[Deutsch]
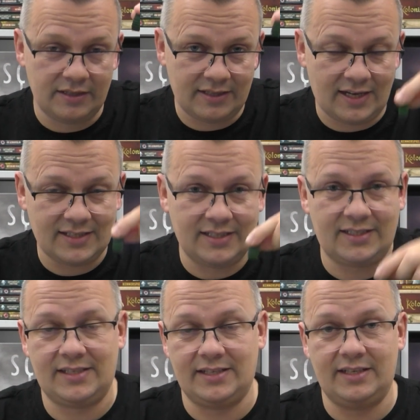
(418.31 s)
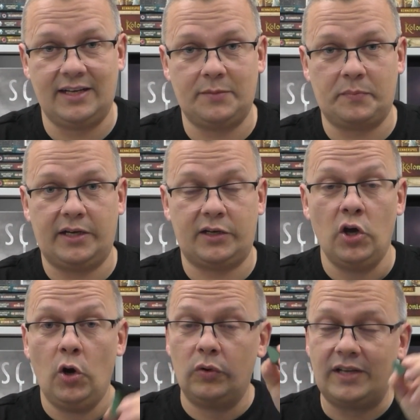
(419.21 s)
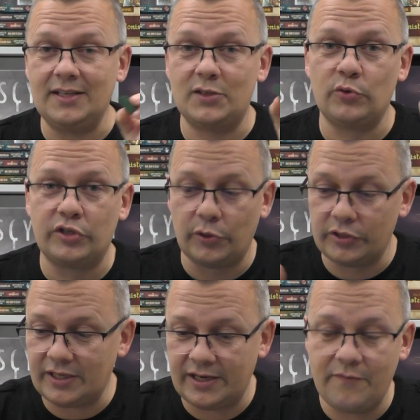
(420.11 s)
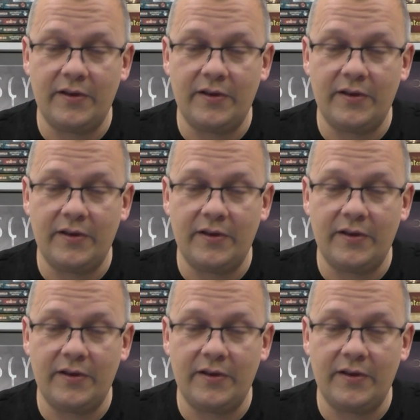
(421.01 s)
da setzt ihr die Landmark. Und dann sucht ihr euch eine